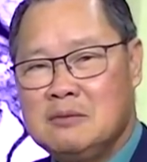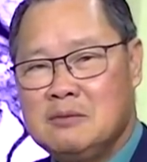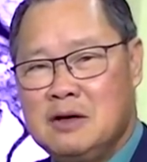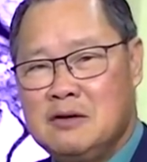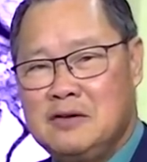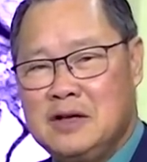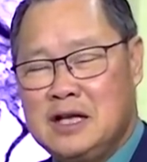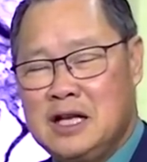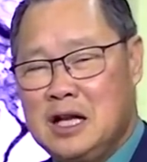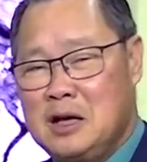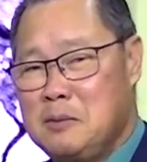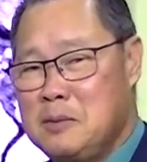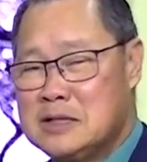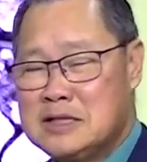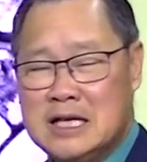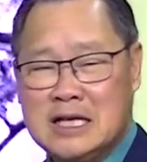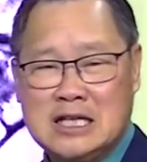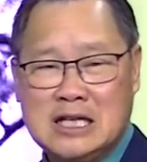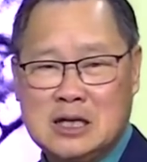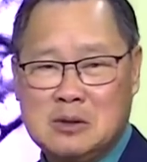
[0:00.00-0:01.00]
bởi vì đó mình
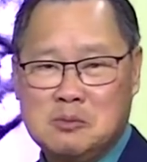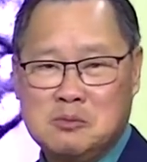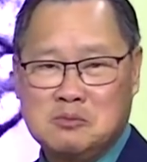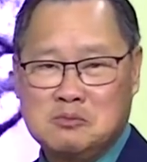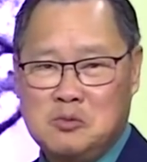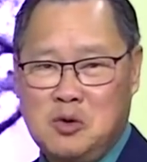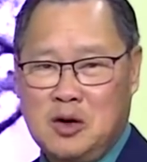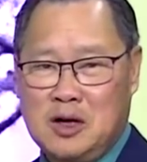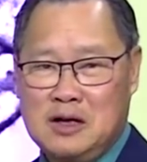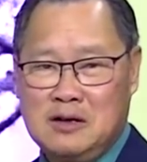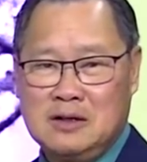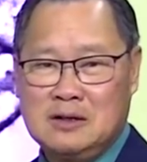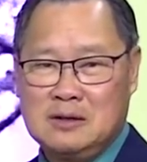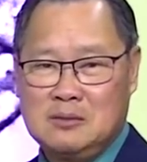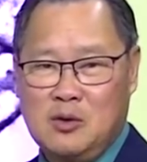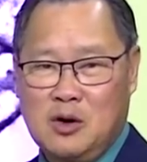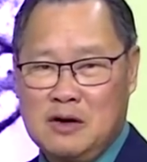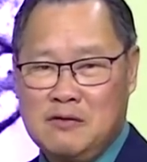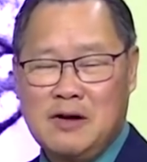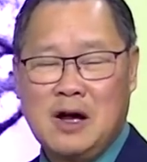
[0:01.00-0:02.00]
xây dựng một cái
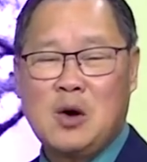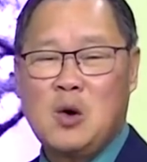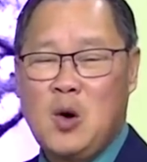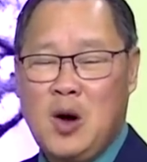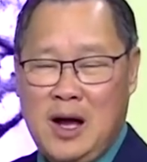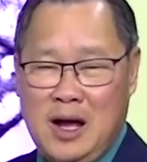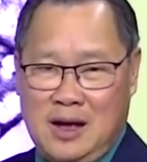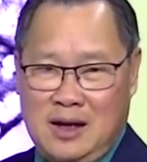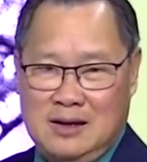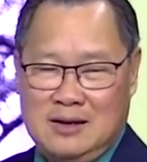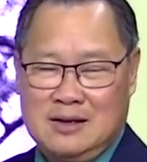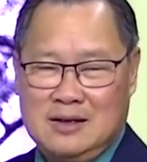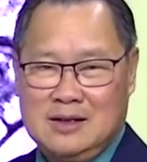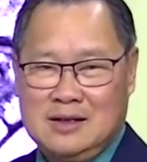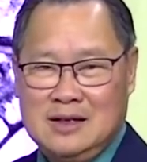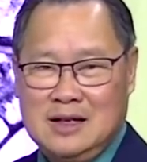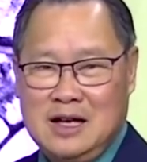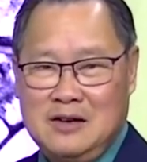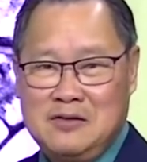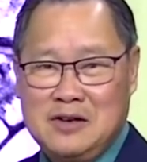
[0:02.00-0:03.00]
một cái văn hóa
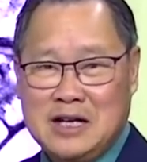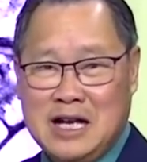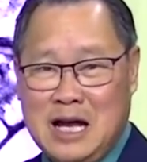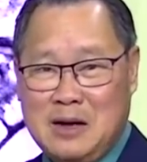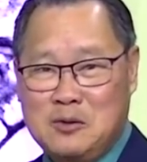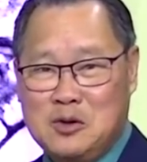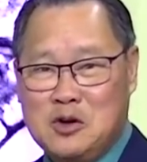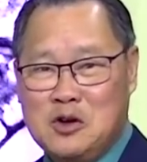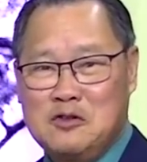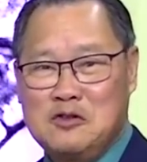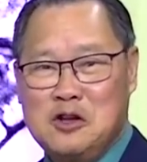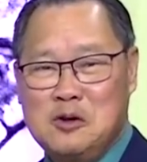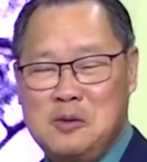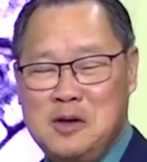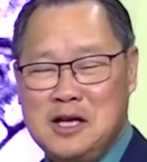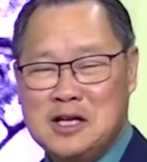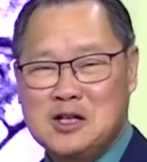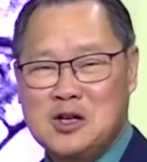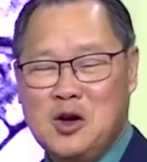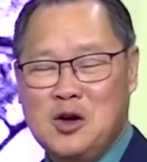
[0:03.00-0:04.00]
Việt Nam thì quý vị
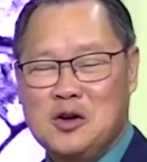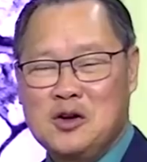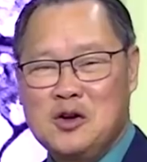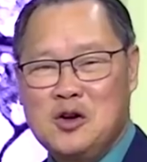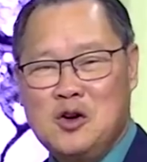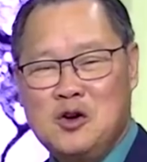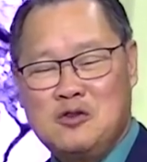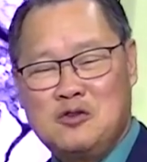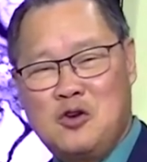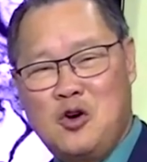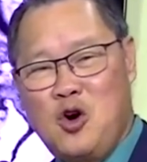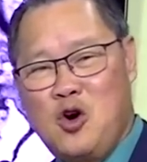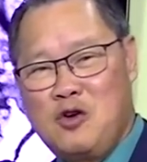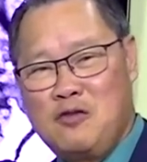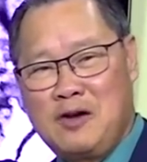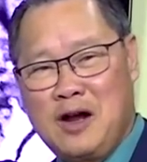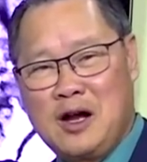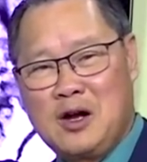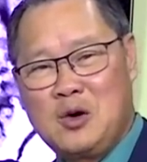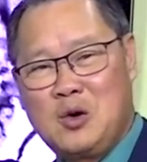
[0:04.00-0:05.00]
biết rồi phố
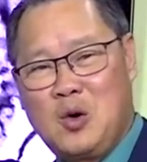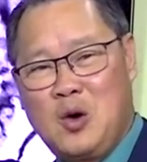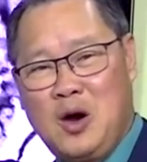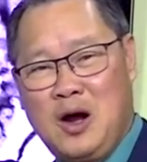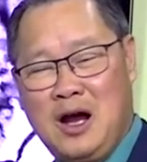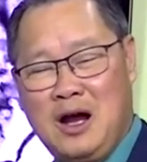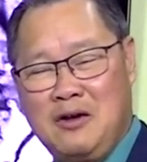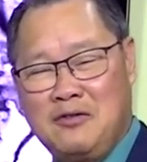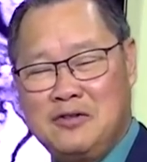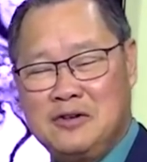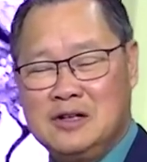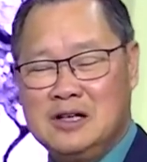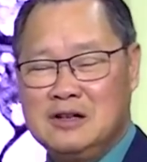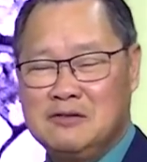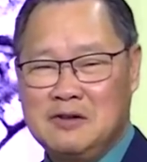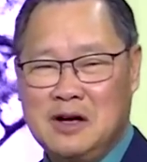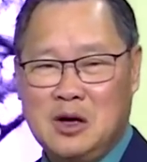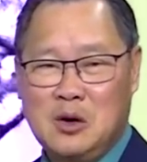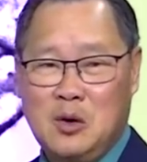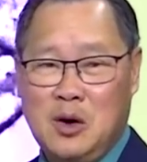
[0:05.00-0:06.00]
văn hóa phường
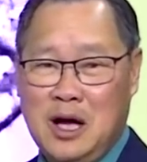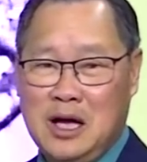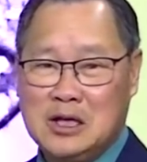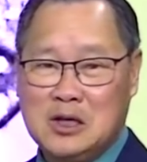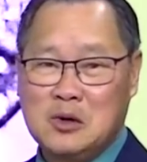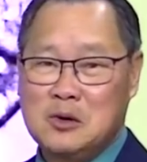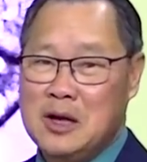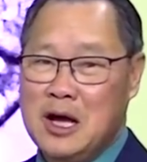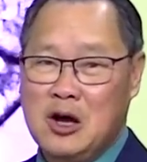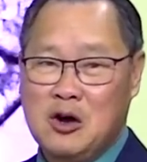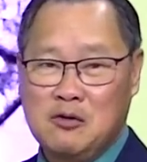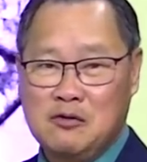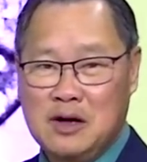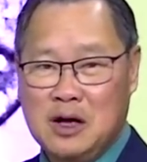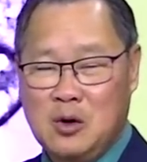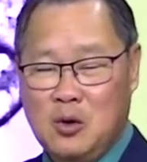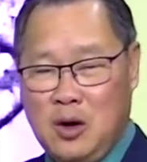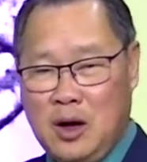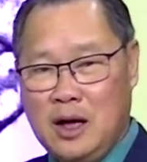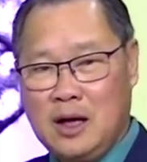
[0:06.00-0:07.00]
văn hóa chỗ nào cũng
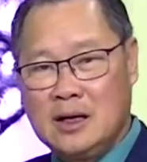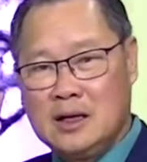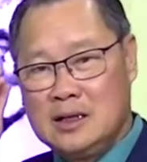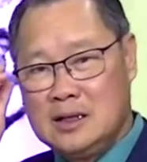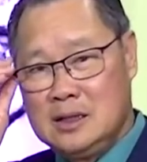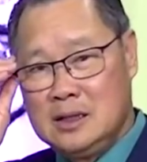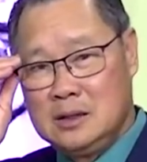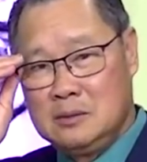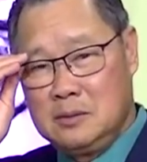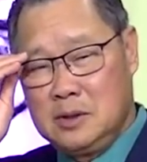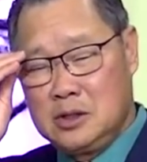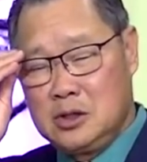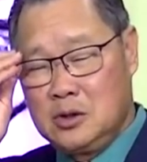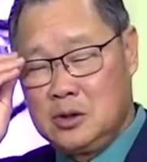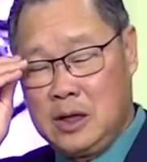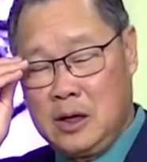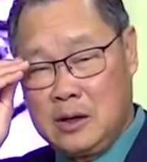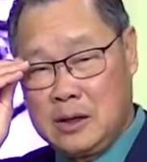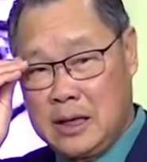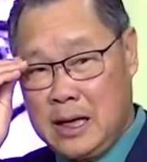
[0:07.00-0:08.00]
văn hóa mà chỗ
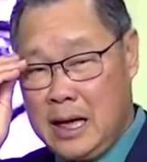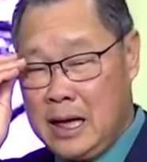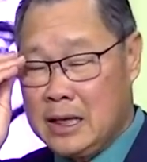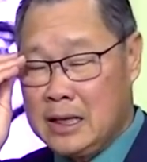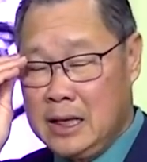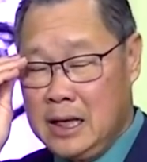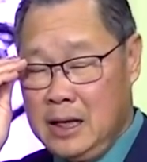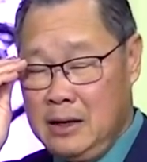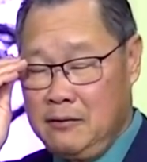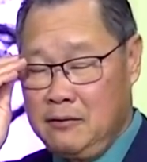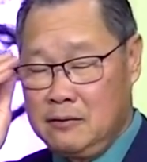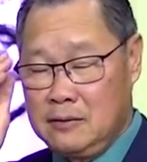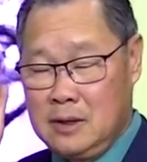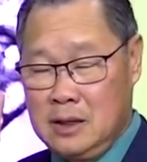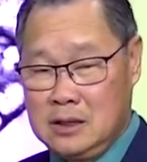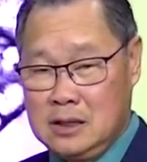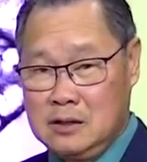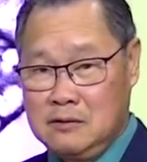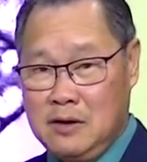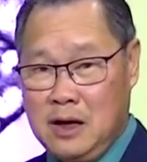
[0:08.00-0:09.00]
nào càng để
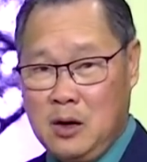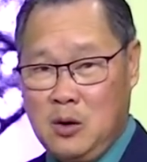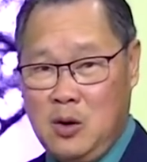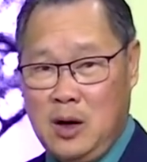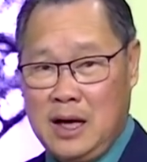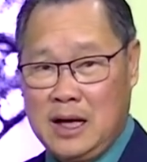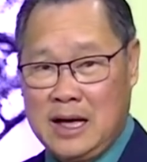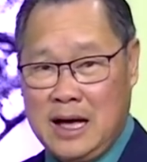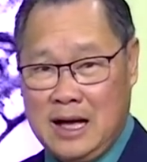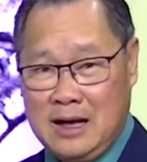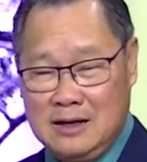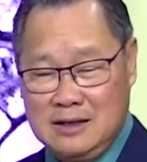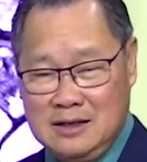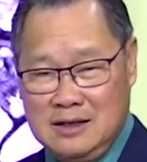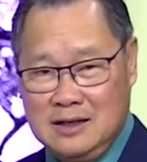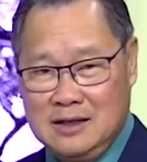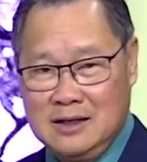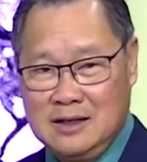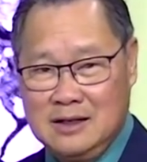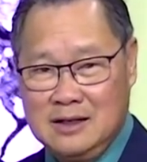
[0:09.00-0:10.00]
cái chữ văn hóa càng
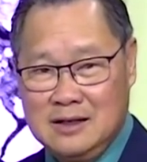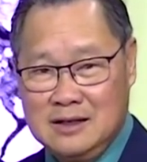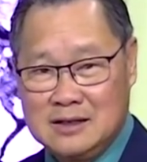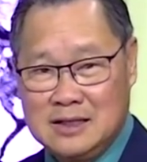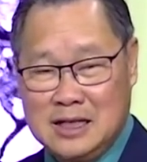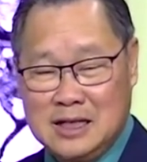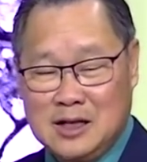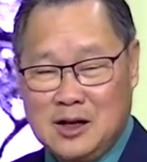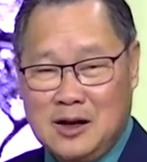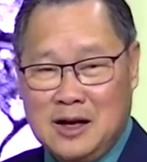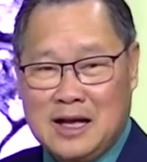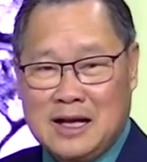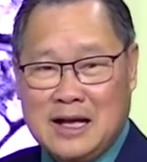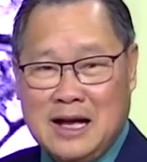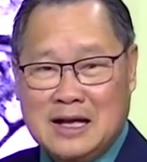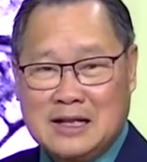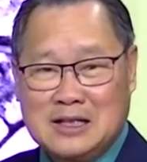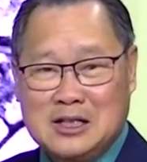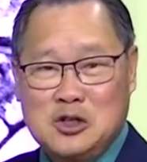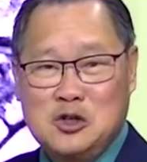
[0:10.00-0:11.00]
lớn thì nó lại
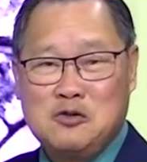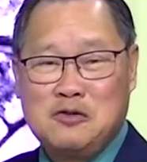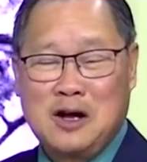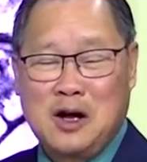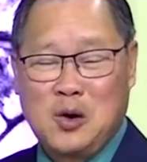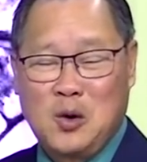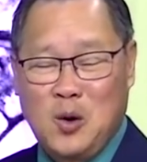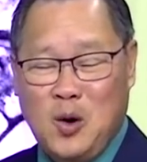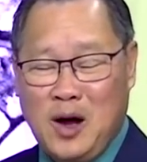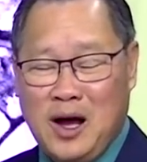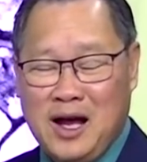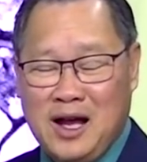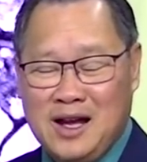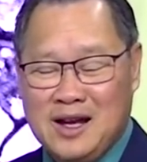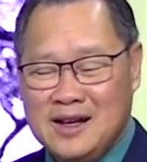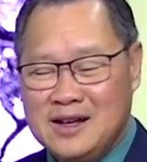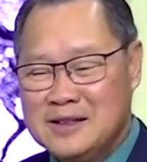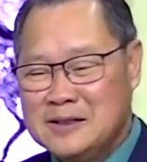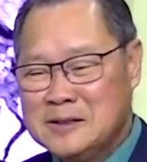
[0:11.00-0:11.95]
càng thiếu văn hóa